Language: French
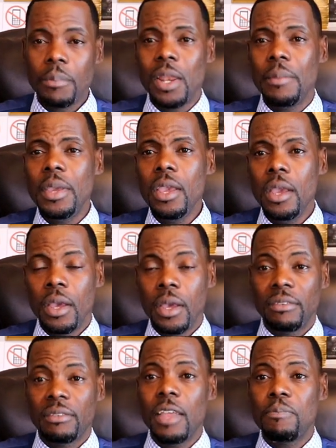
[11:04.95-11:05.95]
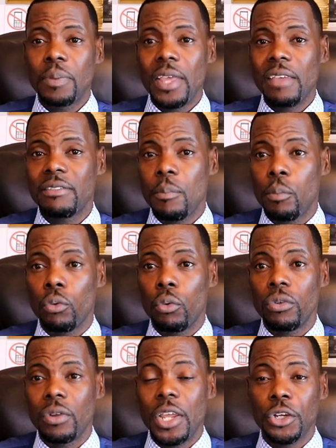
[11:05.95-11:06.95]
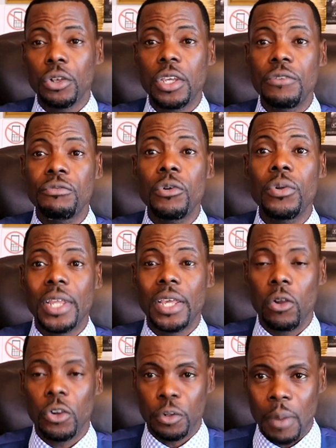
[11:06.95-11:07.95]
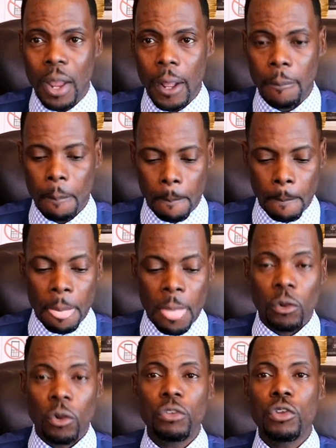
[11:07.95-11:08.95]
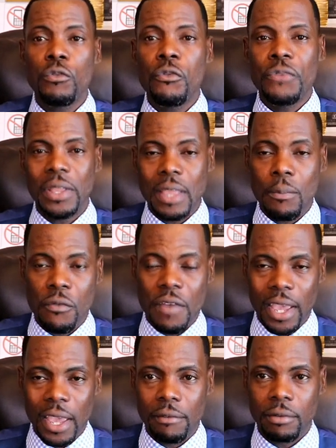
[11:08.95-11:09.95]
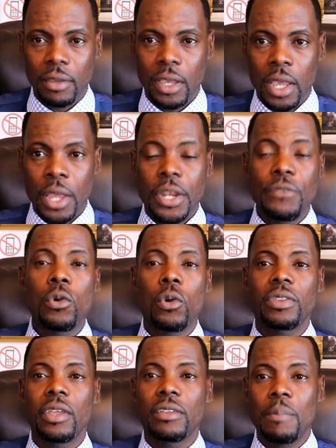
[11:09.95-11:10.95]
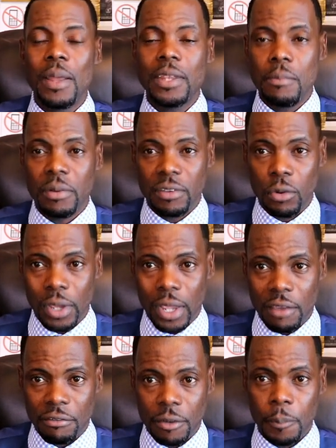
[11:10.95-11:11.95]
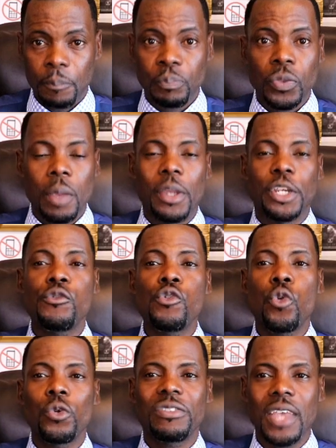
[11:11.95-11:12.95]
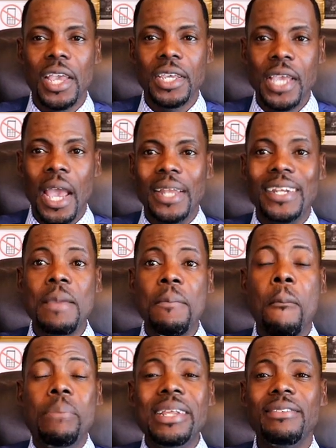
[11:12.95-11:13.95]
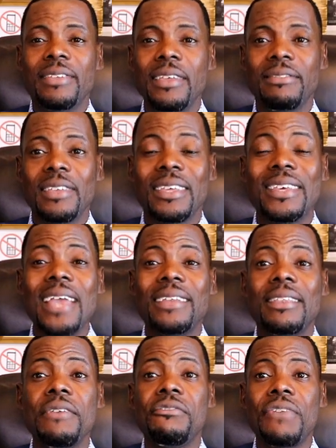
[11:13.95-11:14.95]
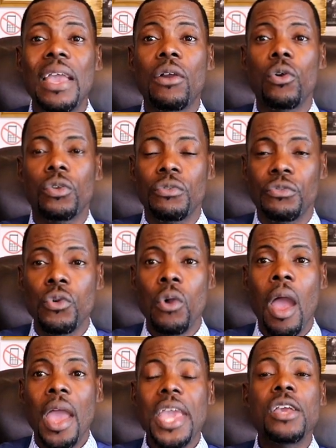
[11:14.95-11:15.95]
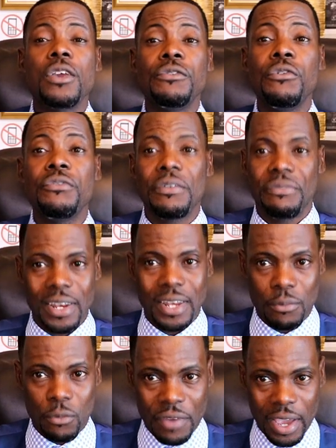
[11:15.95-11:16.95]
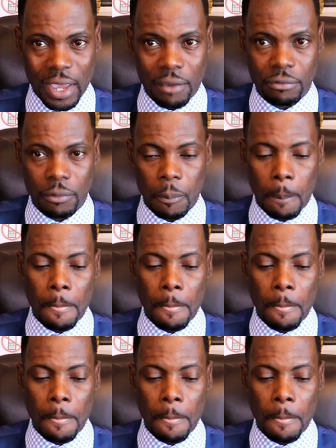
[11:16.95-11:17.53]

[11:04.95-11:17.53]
Bien aimé, cette prière c'est pour les gens qui font des cauchemars. Lorsque vous faites un mauvais rêve, ne vous contentez pas de briser le rêve. Mais je vous conseille de briser ce qui a été fait contre vous et qui vous fait faire des mauvais rêves.